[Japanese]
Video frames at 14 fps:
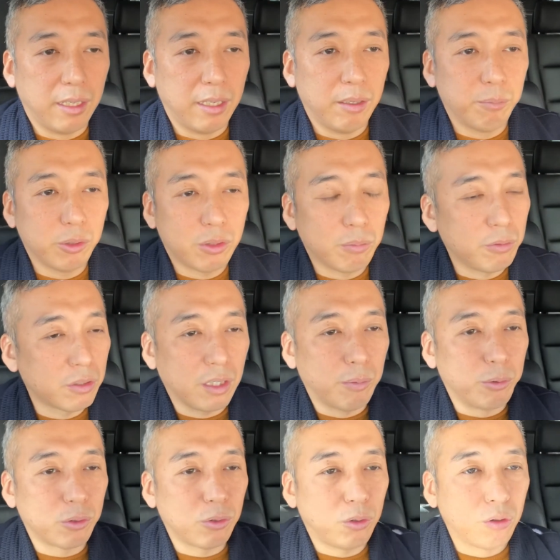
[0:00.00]
もともとは
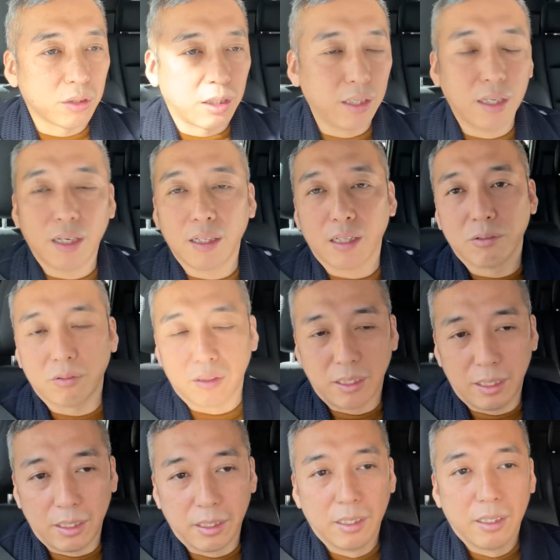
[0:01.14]
僕本嫌いなので